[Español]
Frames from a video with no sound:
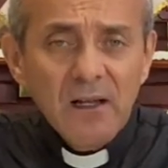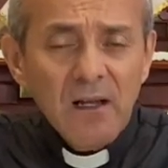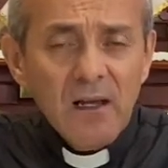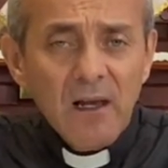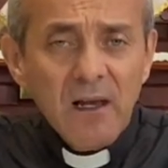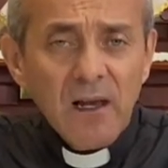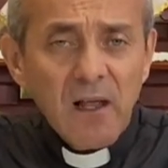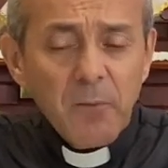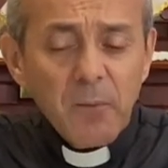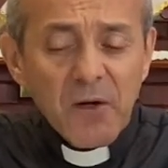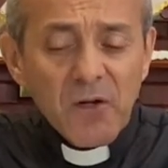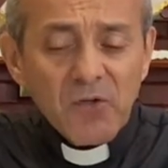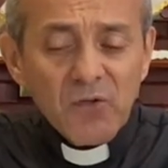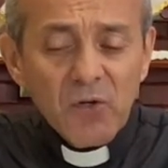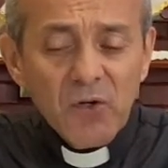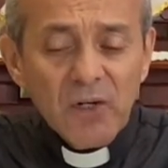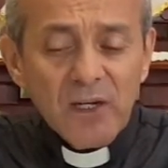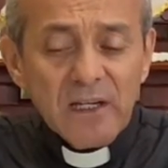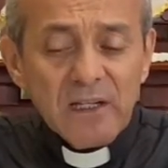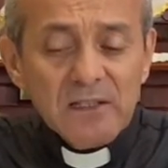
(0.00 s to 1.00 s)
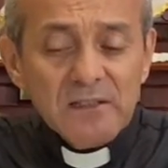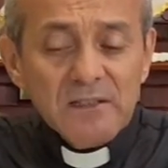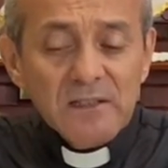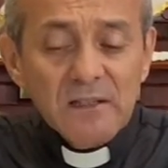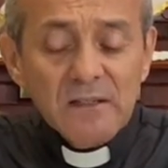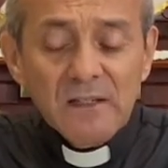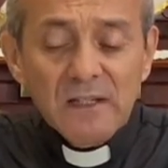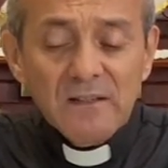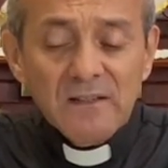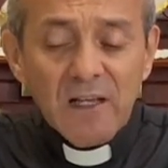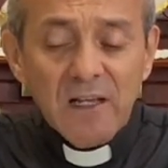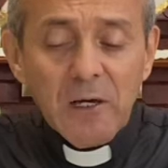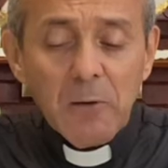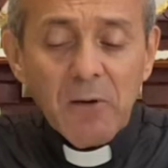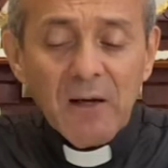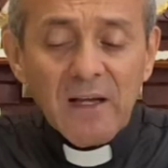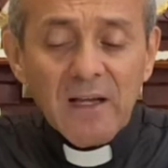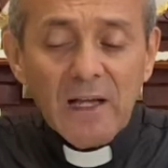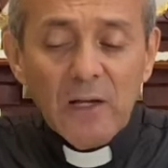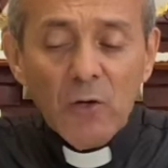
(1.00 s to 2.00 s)
las personas, dice el
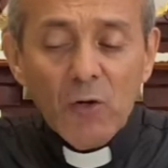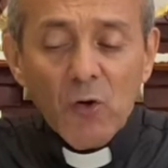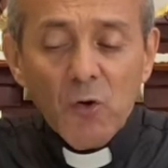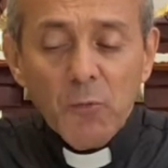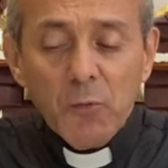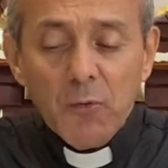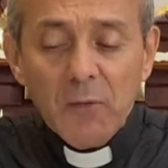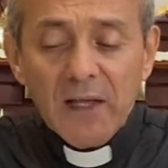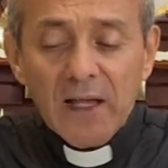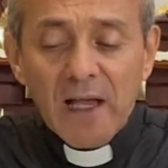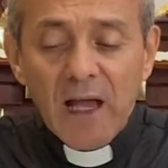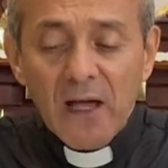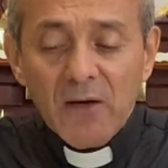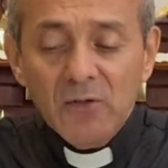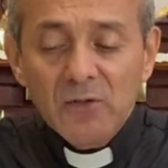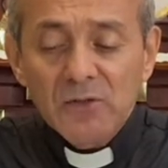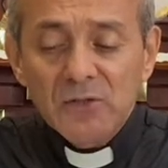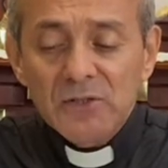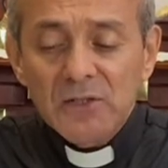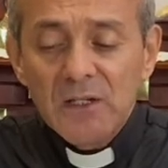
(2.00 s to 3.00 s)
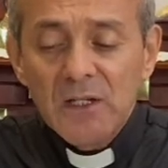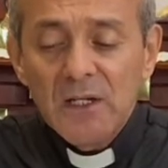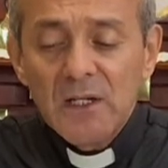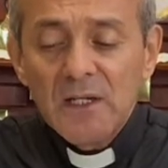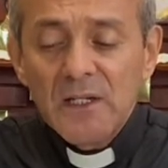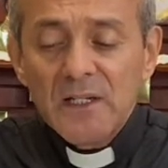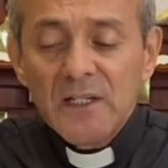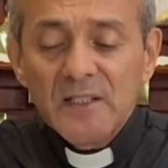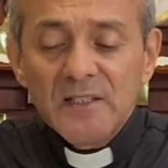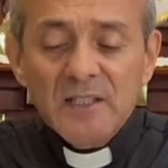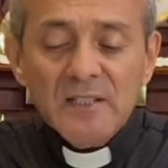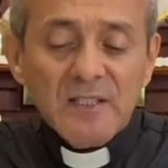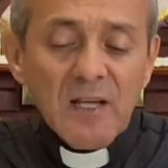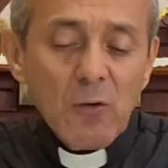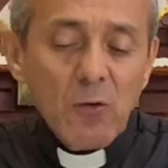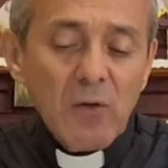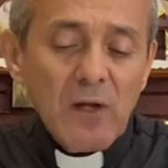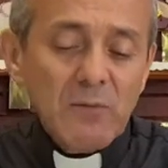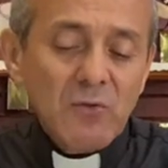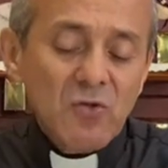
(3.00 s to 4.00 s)
Evangelio de los publicanos, y si
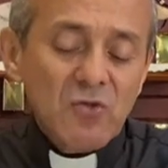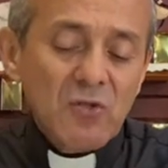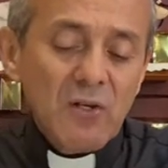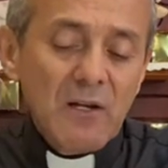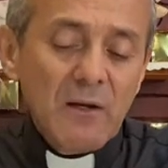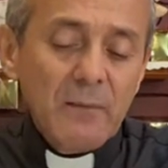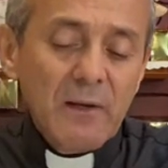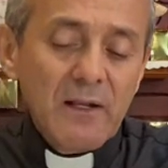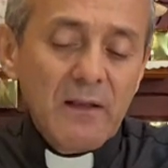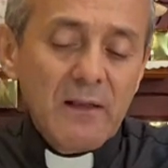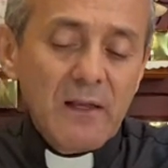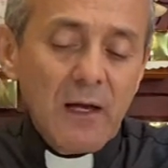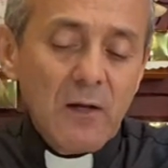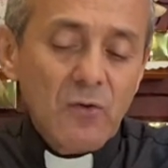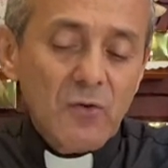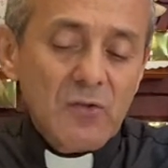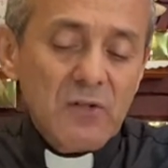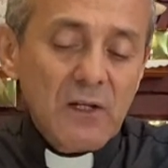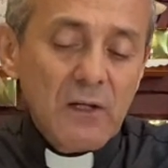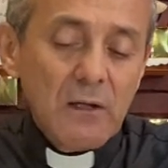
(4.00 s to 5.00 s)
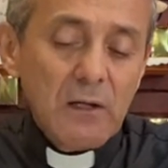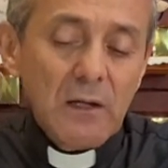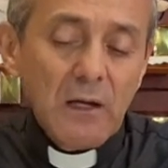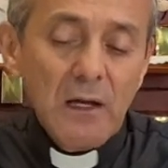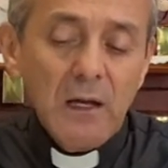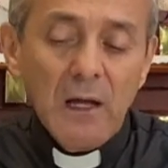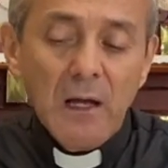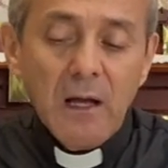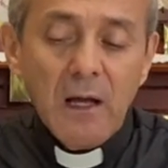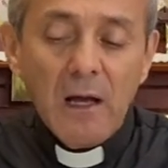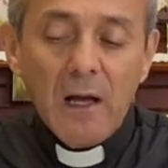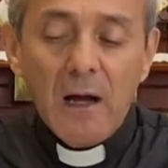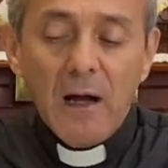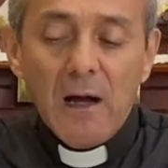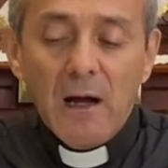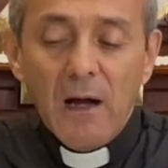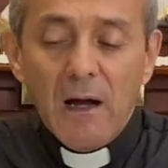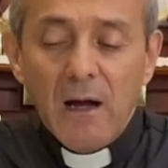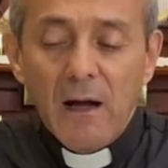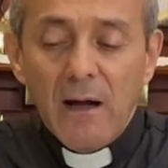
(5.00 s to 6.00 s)
saludamos solamente a los que,
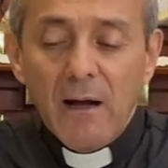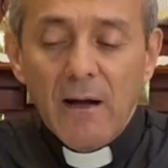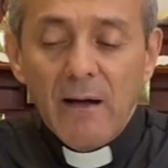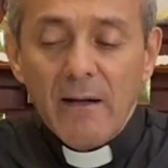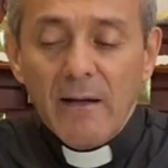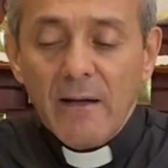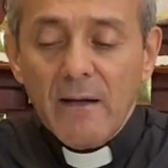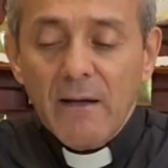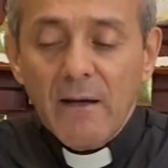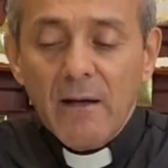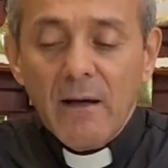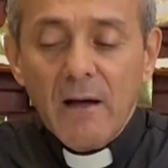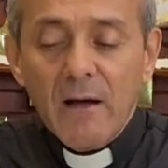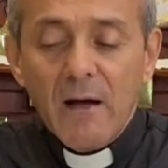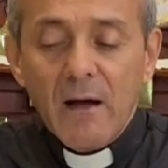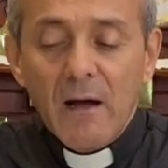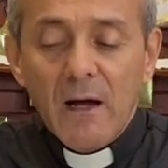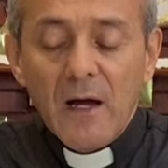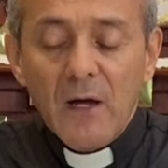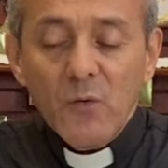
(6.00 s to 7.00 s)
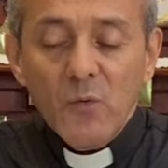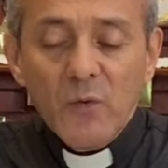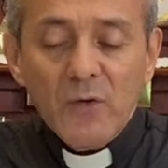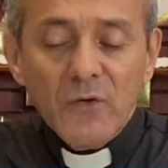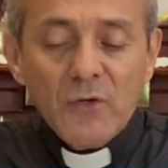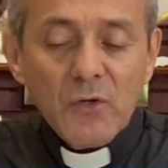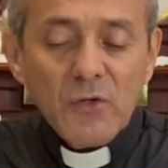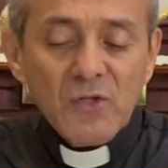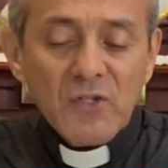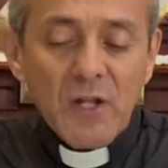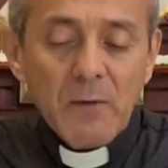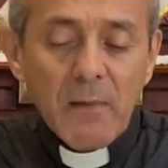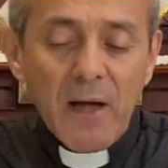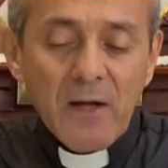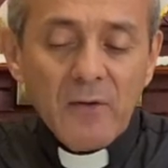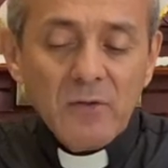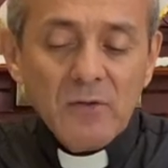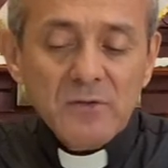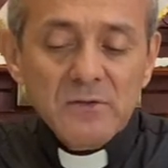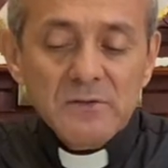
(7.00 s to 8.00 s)
a, nuestros
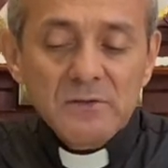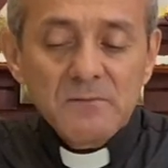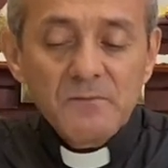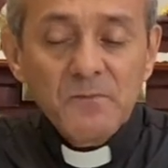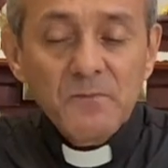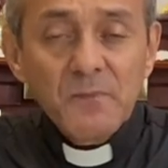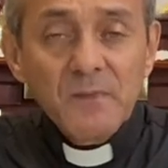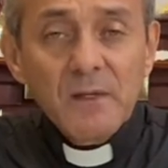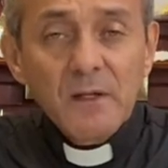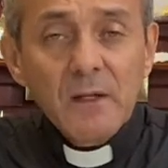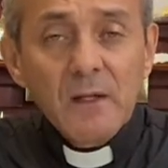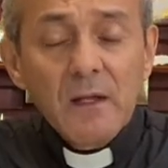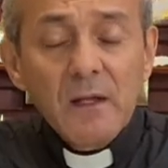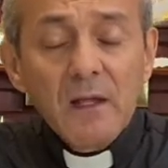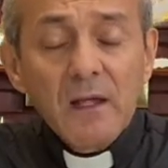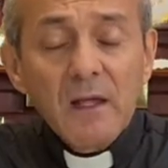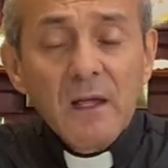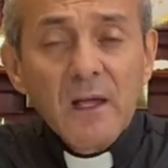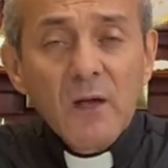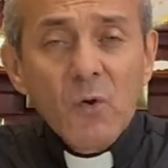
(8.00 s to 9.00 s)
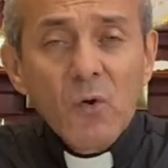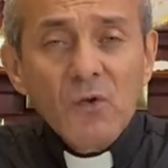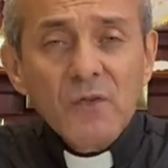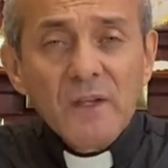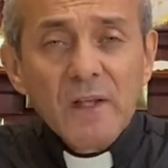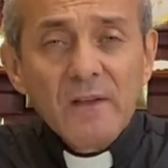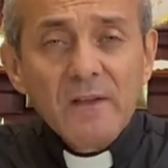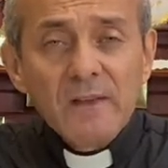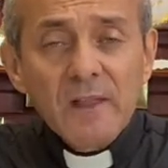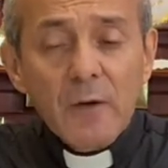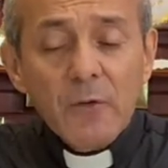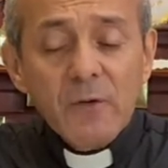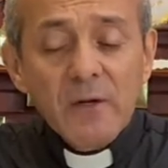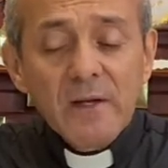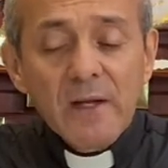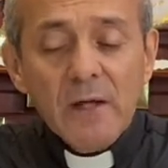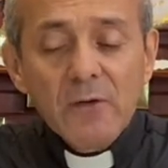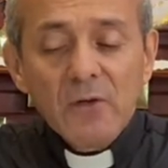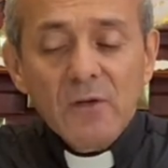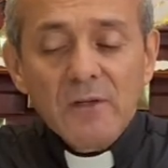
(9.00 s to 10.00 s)
hermanos, qué cosa
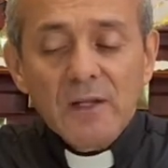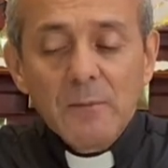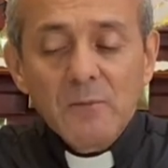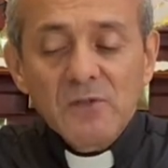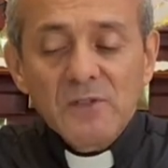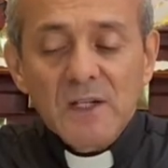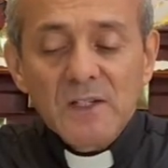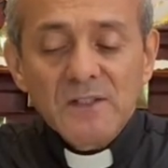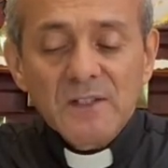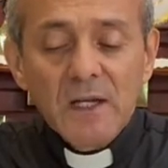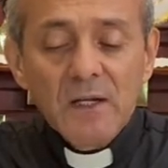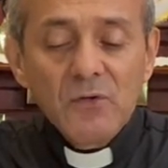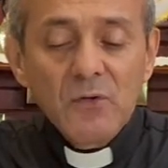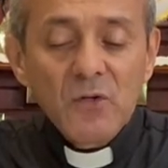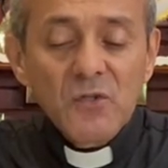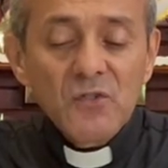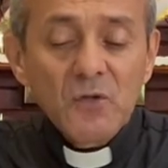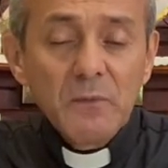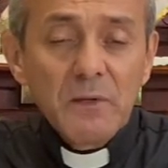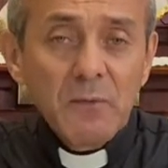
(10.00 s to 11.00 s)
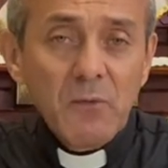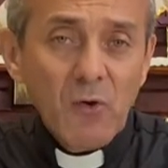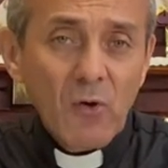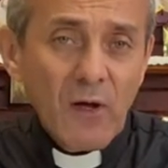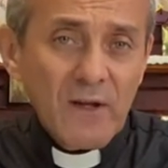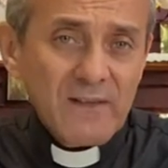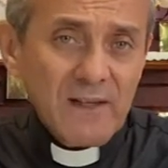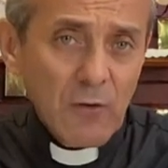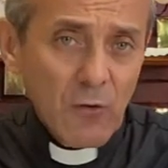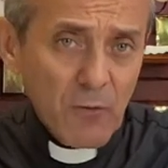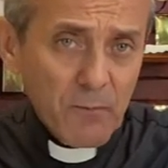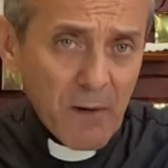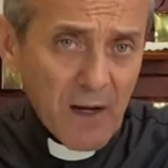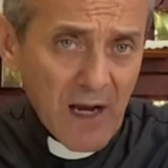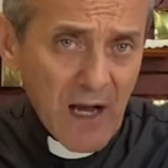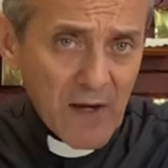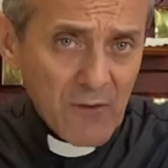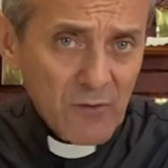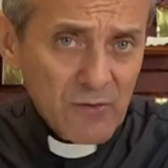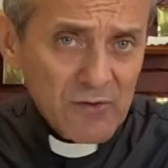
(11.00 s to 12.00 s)
extraordinaria estamos haciendo. Eso mismo lo hacen los
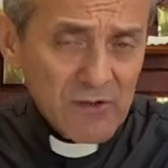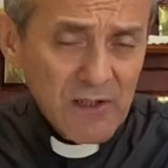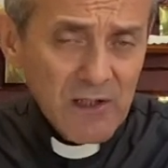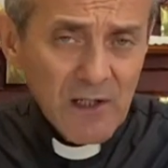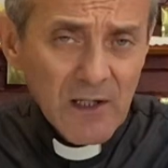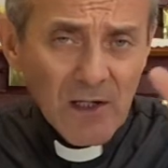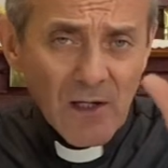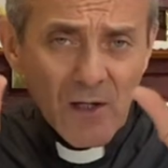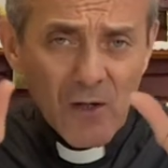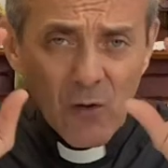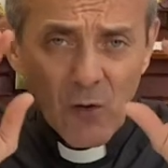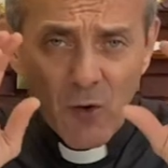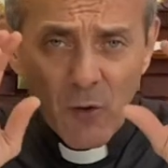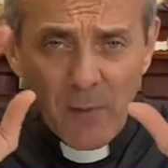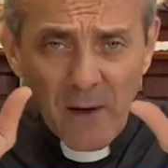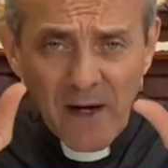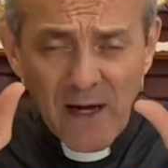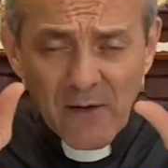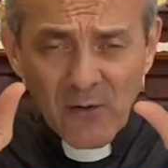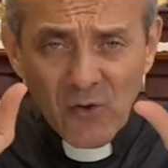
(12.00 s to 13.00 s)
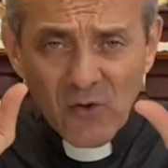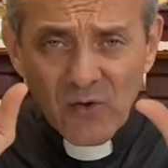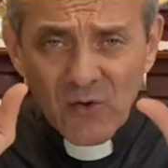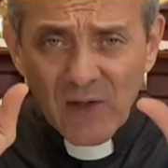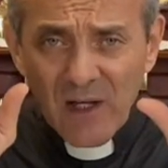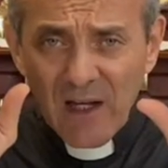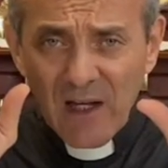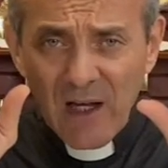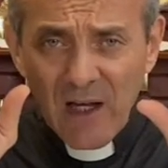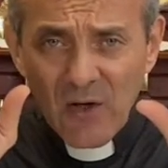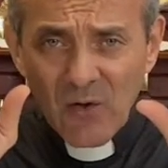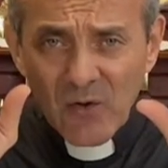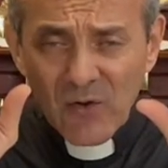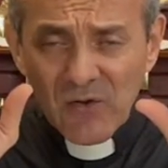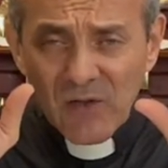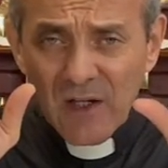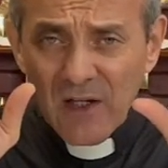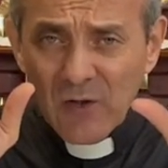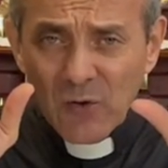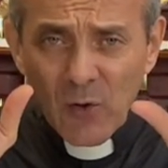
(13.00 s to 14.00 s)
paganos. Los paganos son
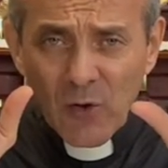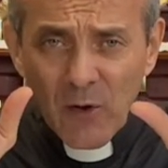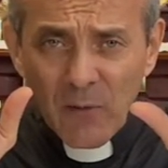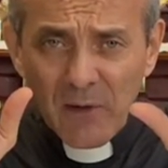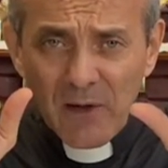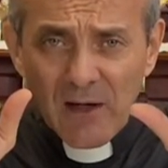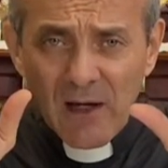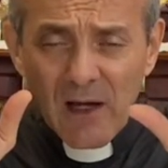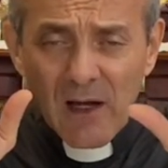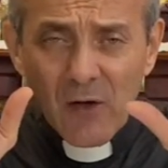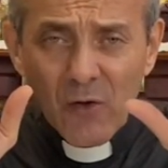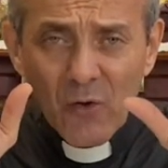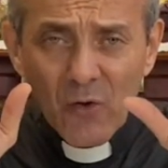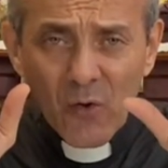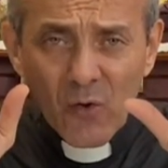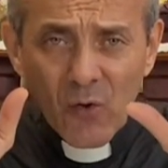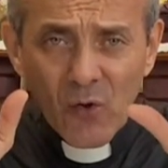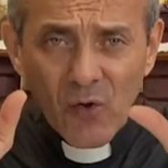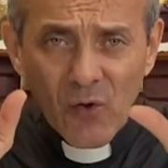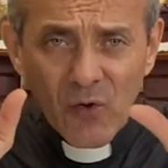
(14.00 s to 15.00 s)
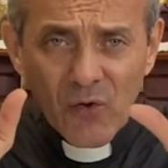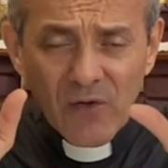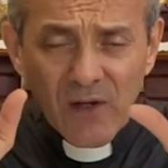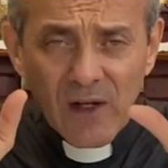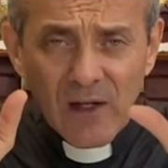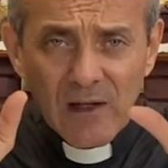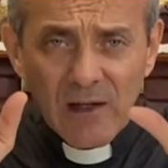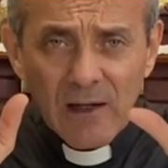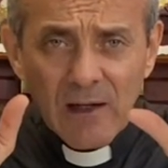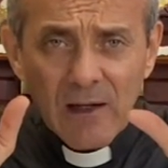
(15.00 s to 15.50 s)
aquellos que todavía no conocen